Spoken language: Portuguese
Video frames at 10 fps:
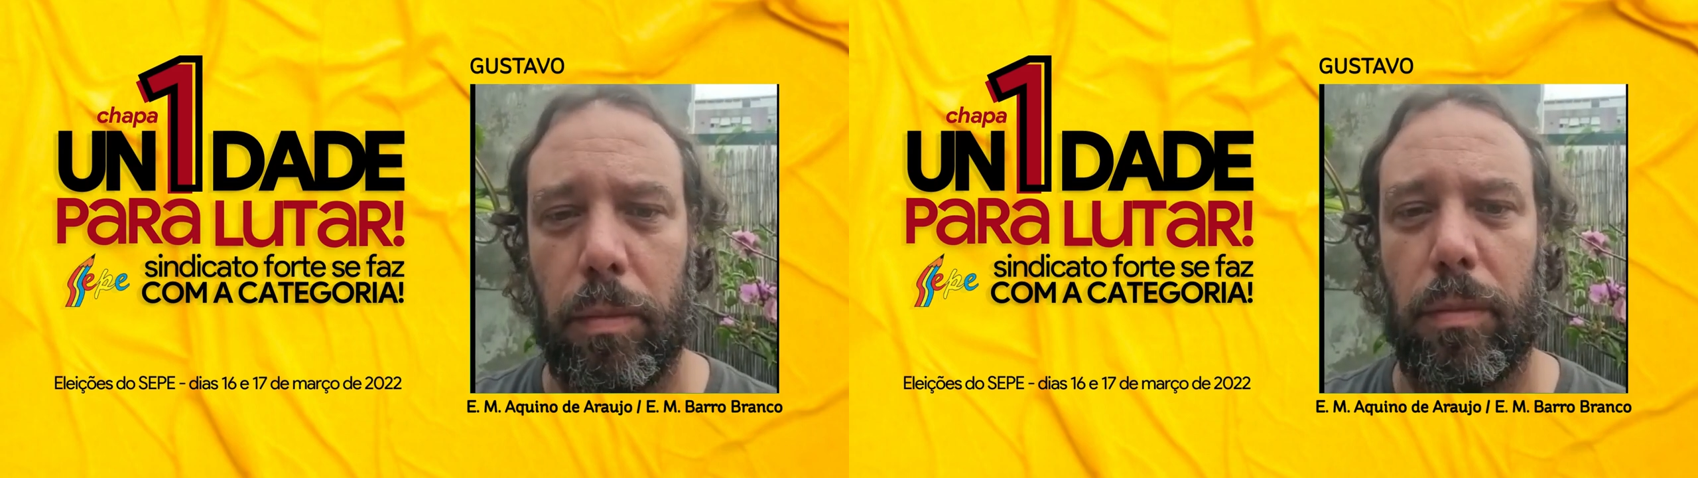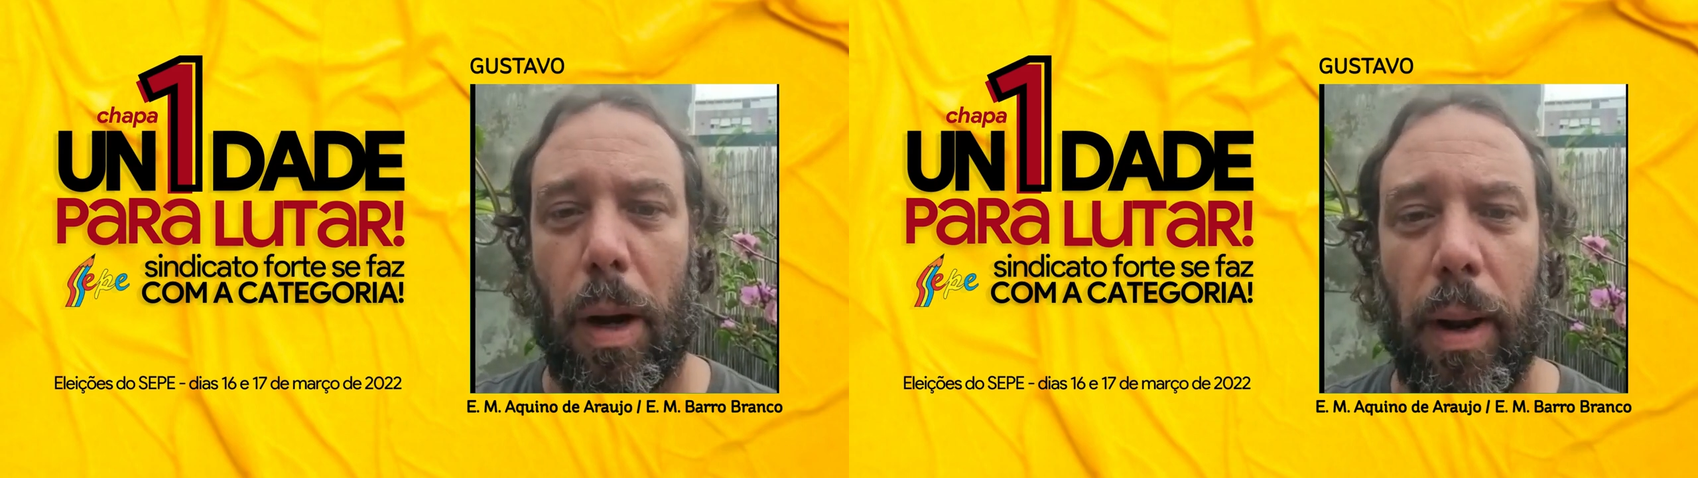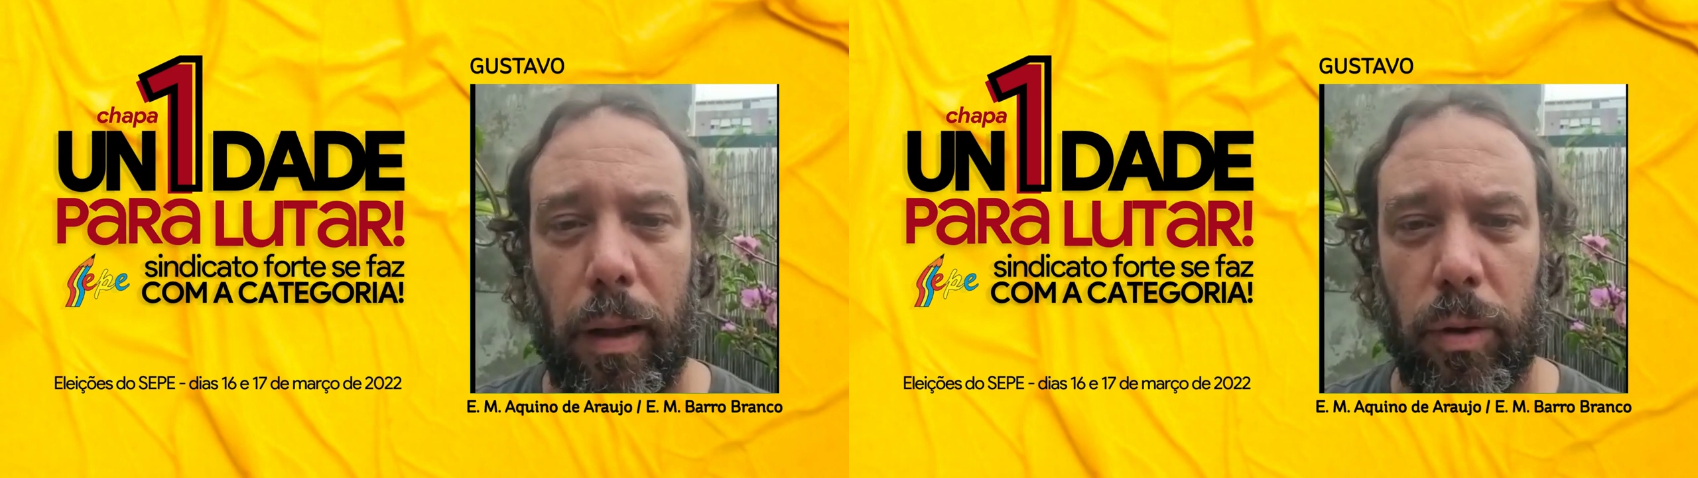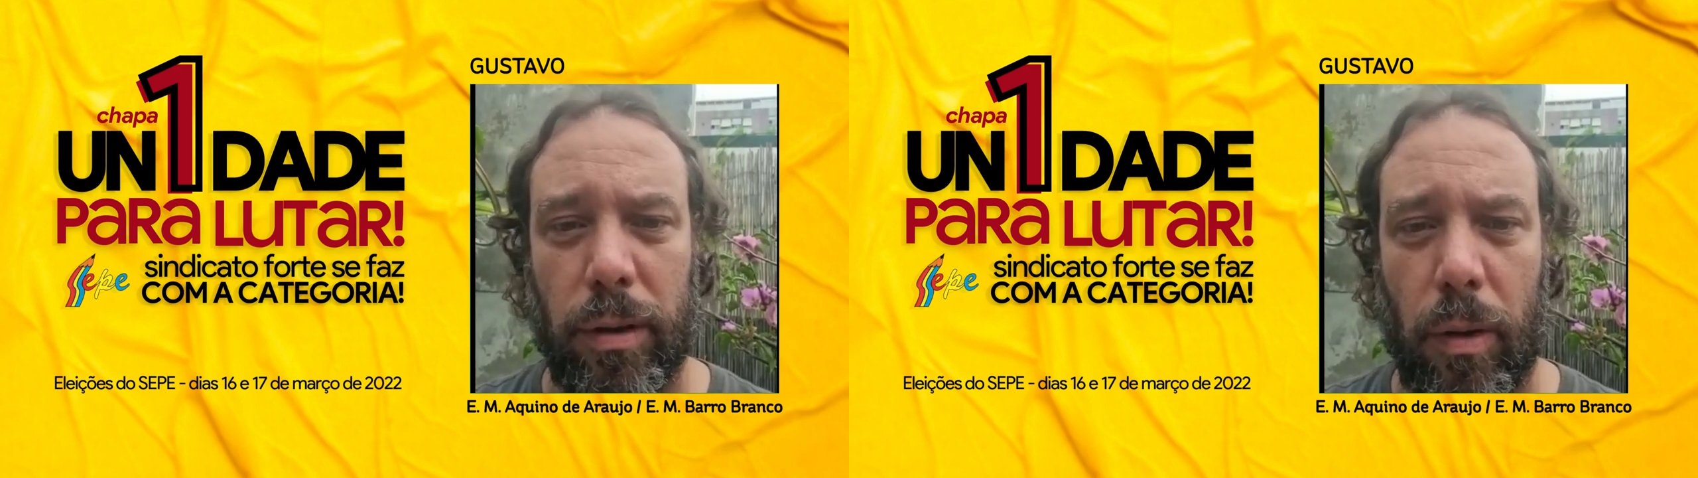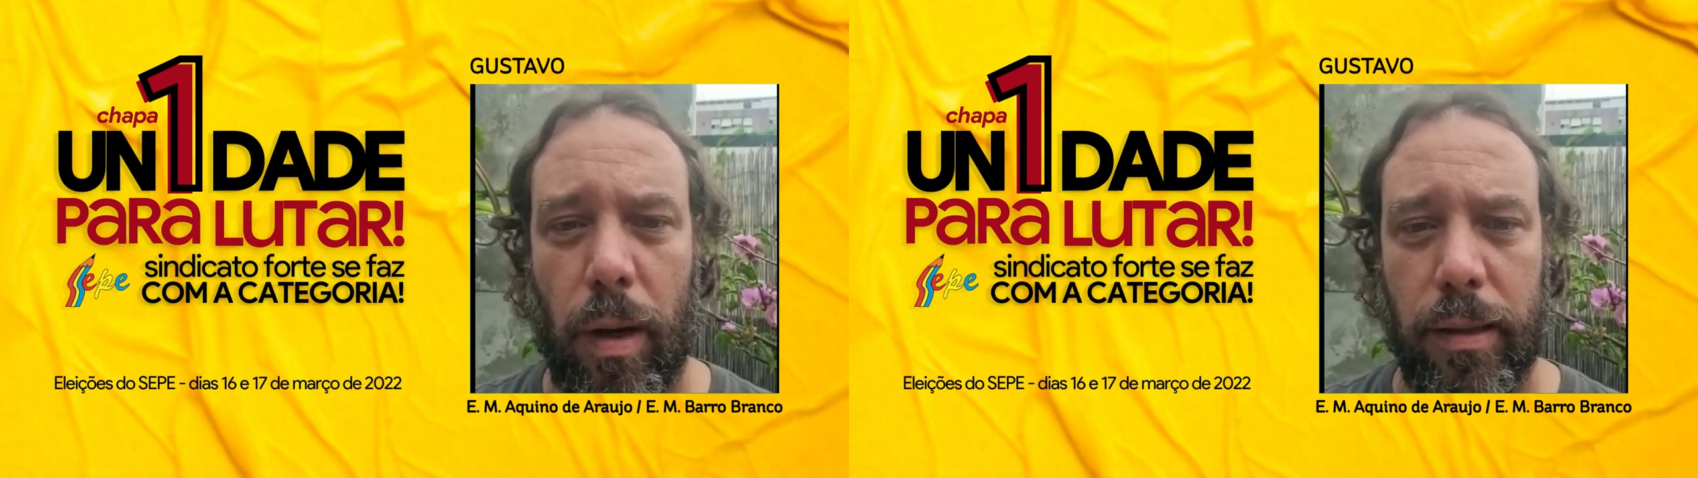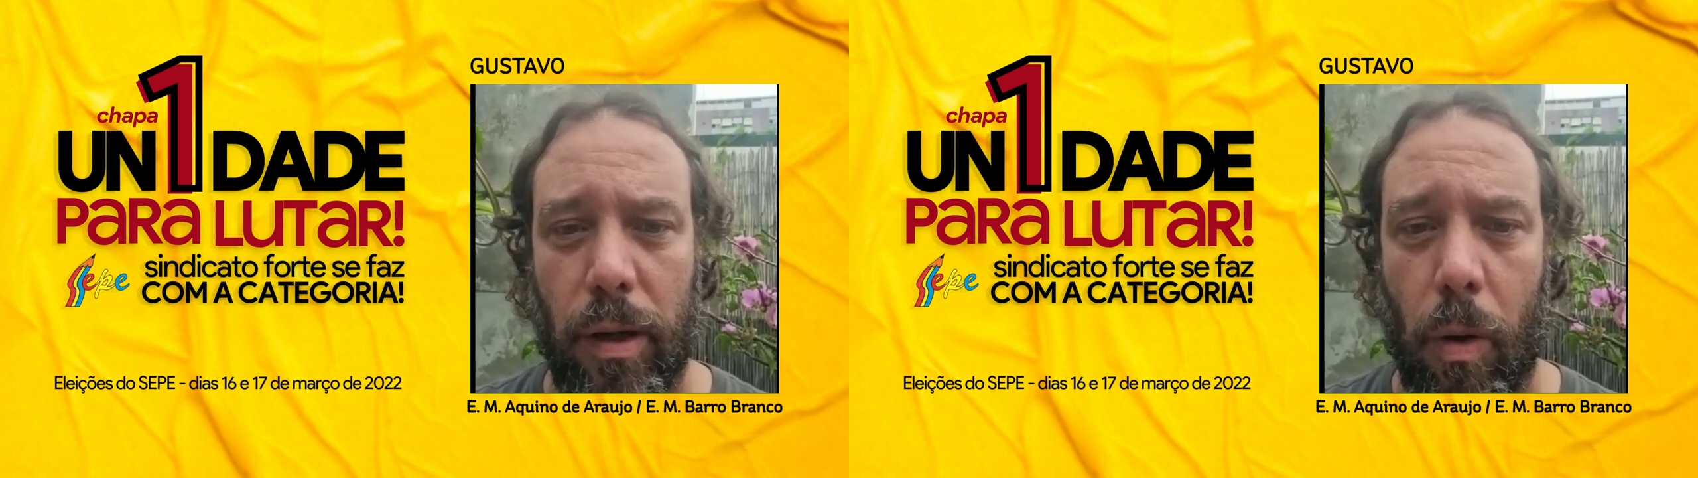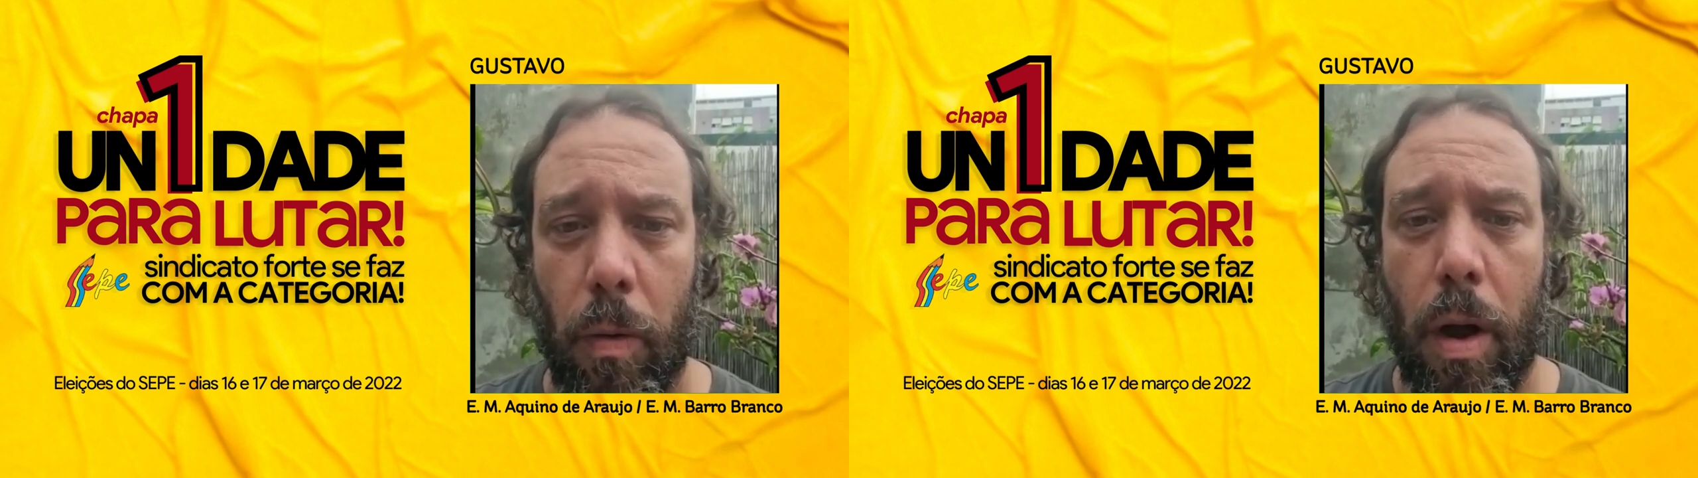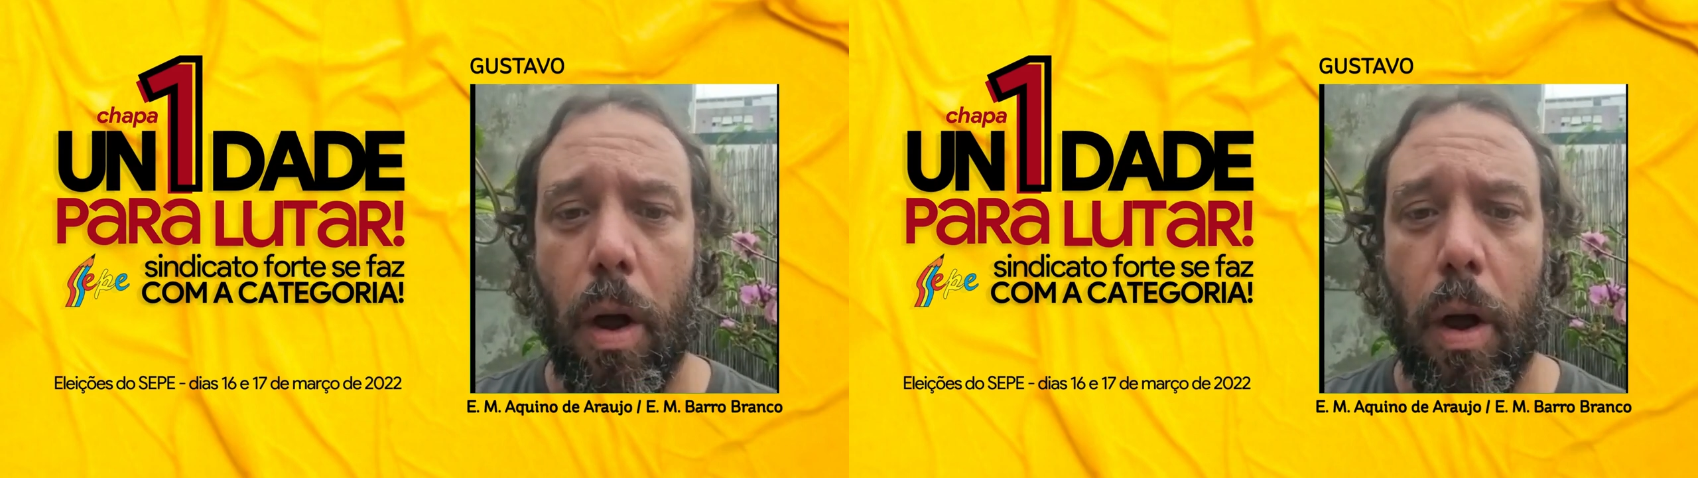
trabalhadores da educação.